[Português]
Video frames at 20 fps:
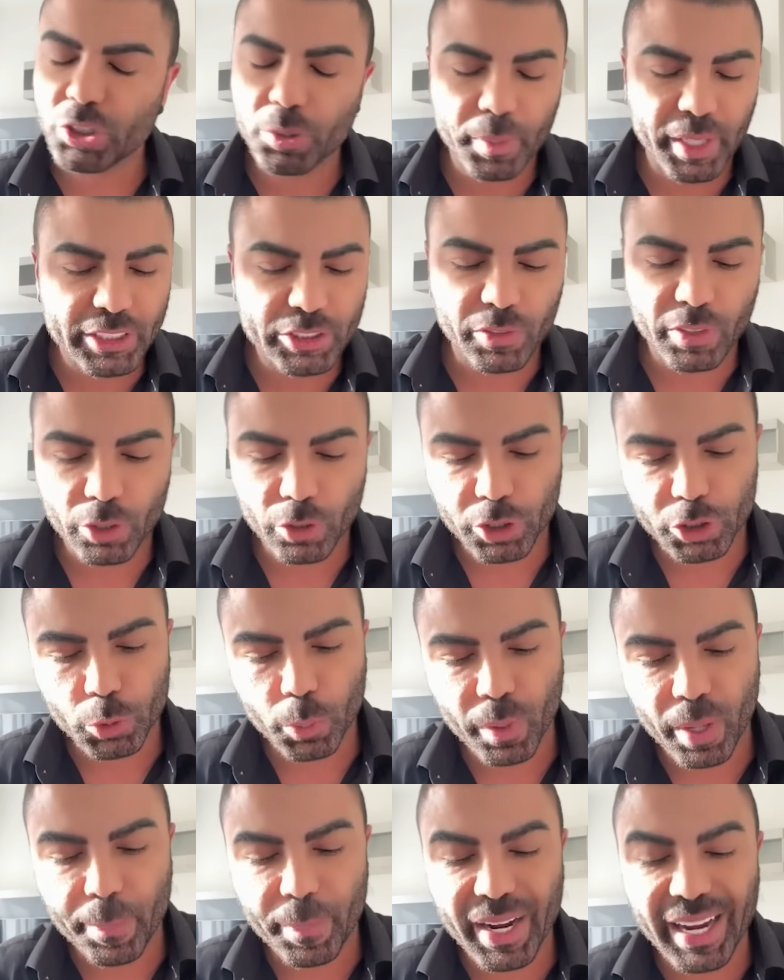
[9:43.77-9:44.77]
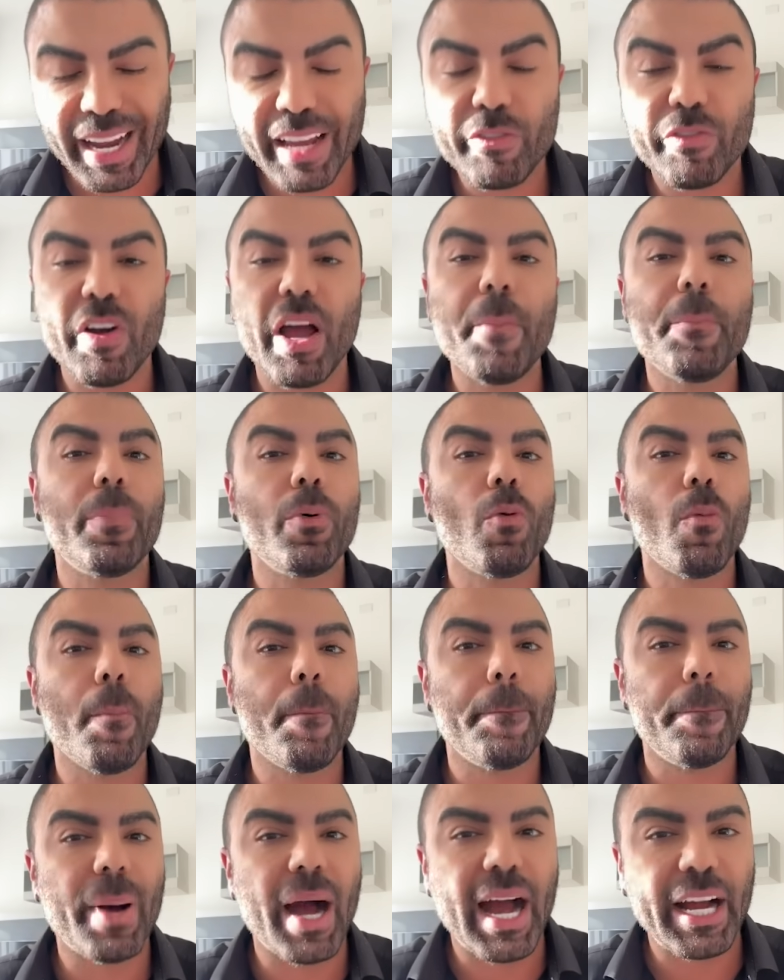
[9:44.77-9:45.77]
mais valores para pagar e vai para um
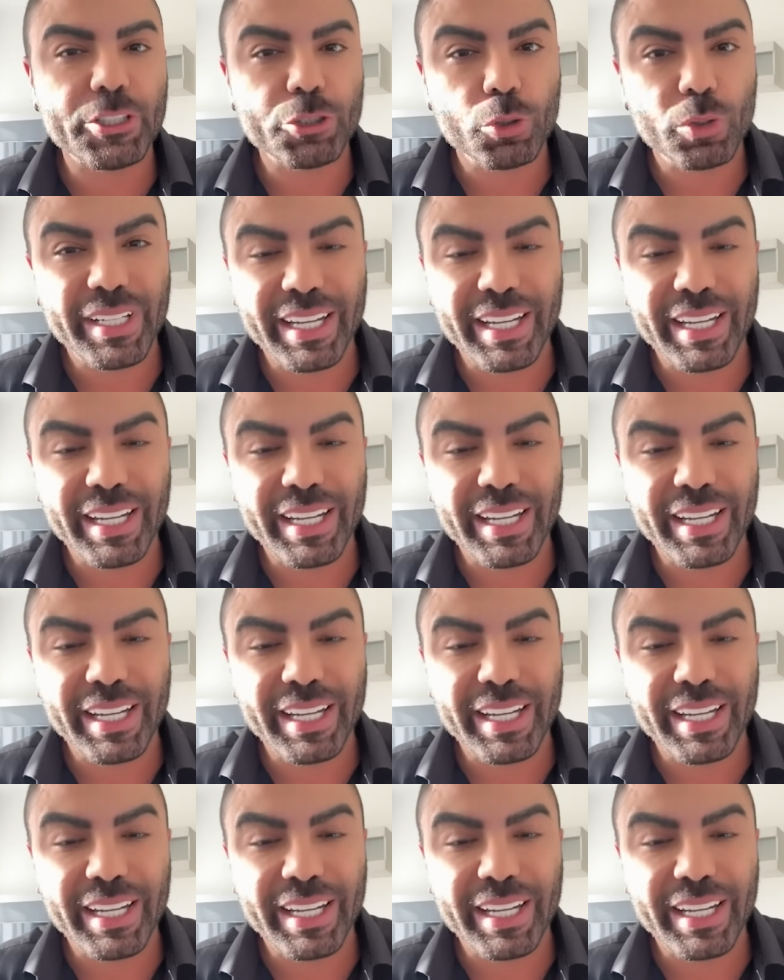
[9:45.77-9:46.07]
pátio,